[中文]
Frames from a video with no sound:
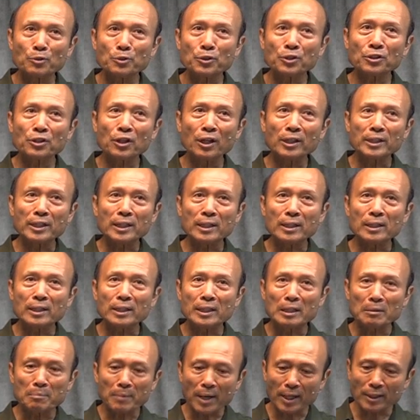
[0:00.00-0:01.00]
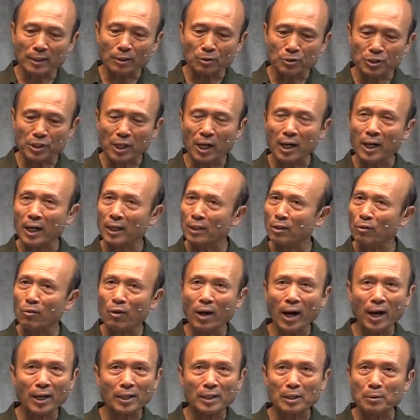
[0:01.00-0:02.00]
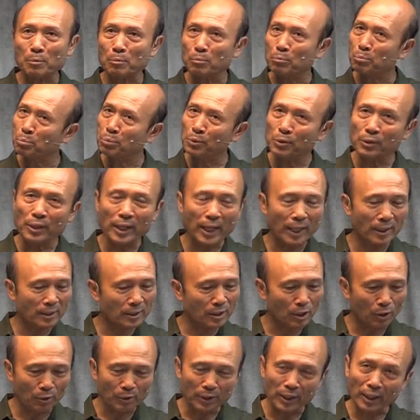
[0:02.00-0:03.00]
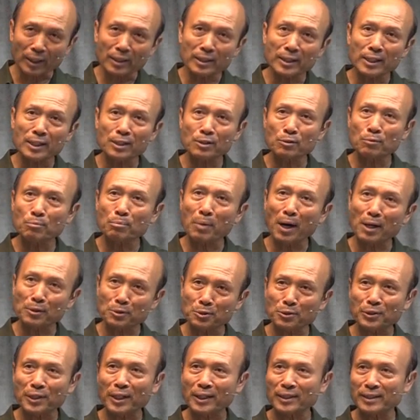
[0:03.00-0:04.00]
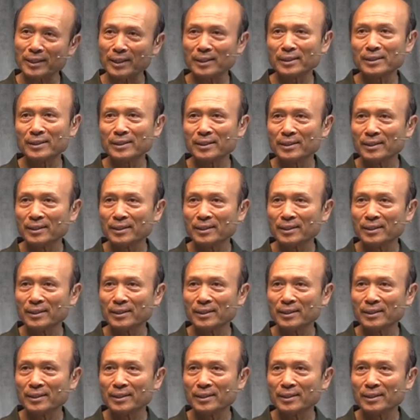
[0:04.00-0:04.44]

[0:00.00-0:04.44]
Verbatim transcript: 如果你里面有伤害的话，你不能有能力帮助人的。